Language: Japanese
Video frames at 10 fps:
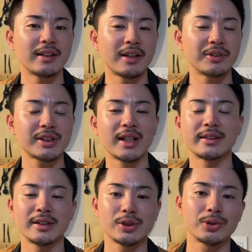で吉川
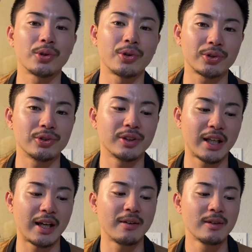選手の走力
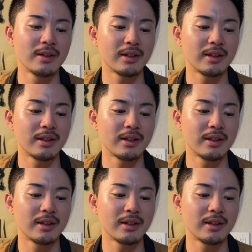で、